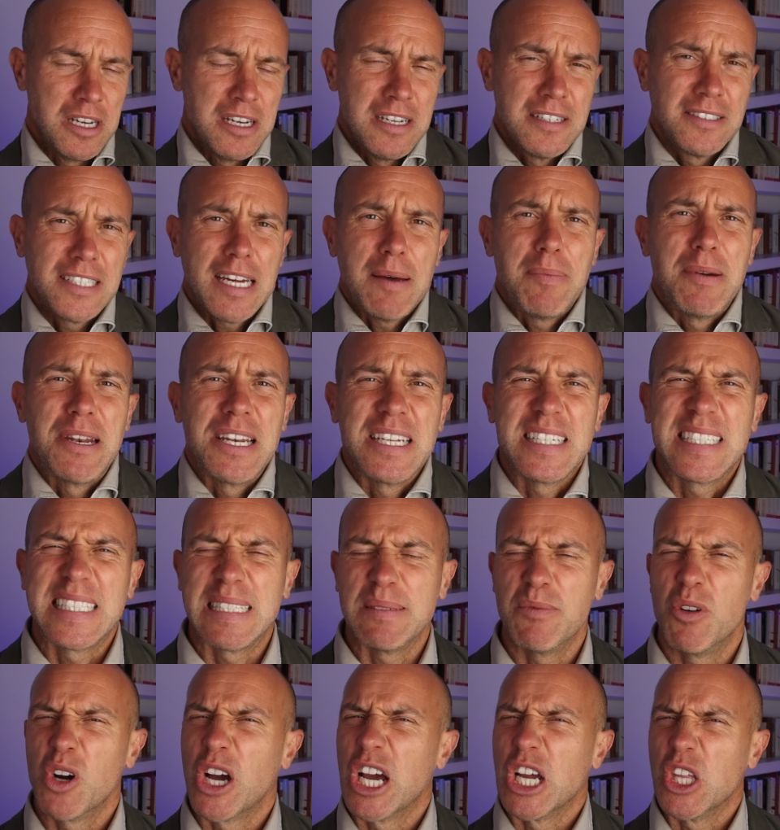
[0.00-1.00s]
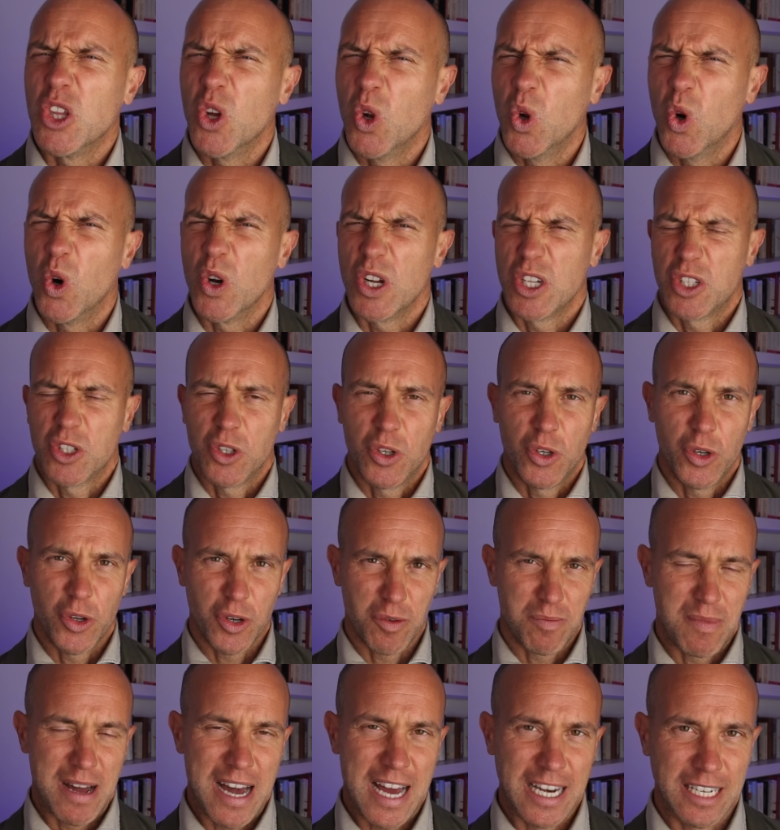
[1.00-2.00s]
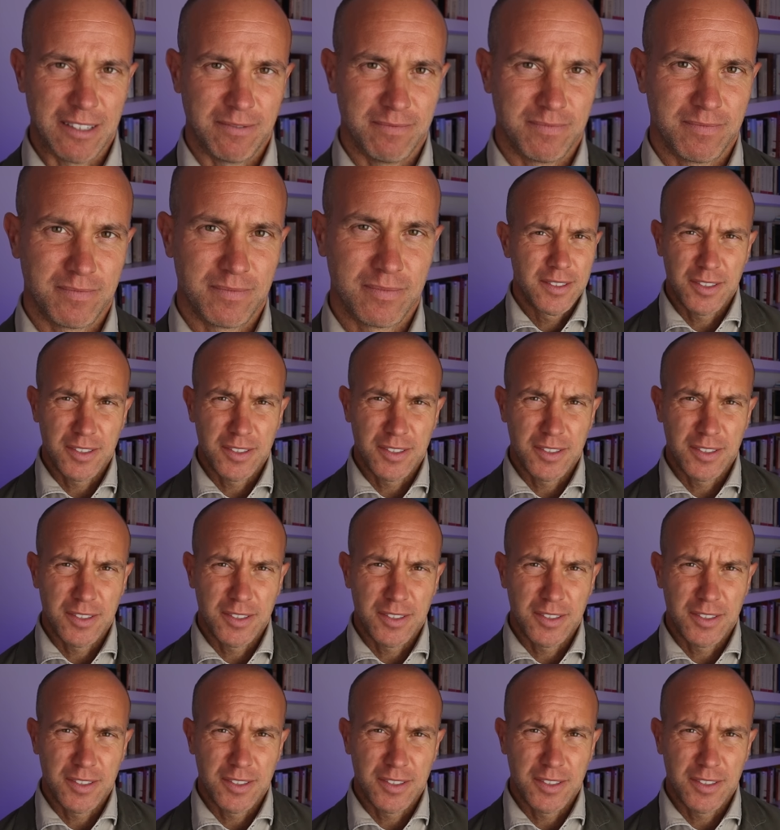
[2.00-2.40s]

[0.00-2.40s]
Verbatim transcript: sa benissimo che i dolori sono normali.